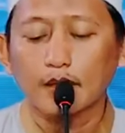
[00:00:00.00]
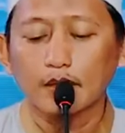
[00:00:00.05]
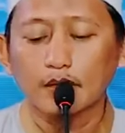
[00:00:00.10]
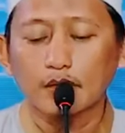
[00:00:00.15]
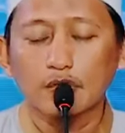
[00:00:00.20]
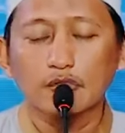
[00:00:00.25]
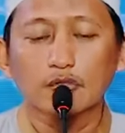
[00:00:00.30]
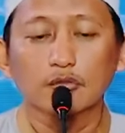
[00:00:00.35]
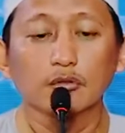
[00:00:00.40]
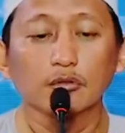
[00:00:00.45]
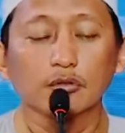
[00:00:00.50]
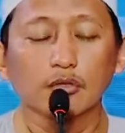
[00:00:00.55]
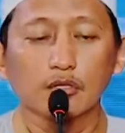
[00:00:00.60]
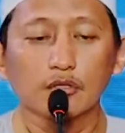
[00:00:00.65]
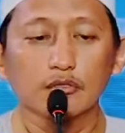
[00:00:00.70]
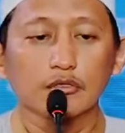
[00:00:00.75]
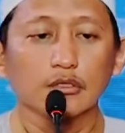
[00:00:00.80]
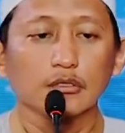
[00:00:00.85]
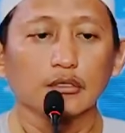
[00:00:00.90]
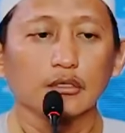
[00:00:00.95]
Rasulullah
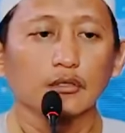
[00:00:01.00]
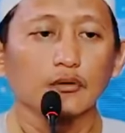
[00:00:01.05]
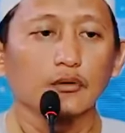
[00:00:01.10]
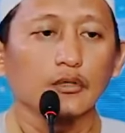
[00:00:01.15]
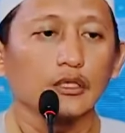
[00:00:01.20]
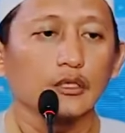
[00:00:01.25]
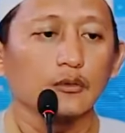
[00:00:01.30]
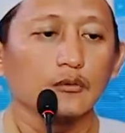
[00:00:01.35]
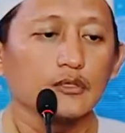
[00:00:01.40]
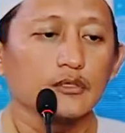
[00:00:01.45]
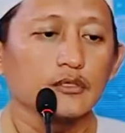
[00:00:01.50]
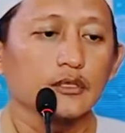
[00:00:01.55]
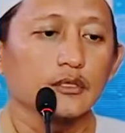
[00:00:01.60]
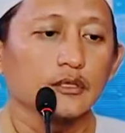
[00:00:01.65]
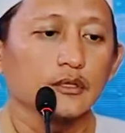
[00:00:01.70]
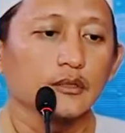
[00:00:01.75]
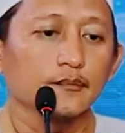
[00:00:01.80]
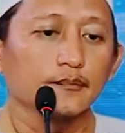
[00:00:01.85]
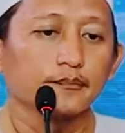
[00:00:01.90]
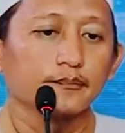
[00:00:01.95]

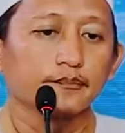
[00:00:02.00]
SAW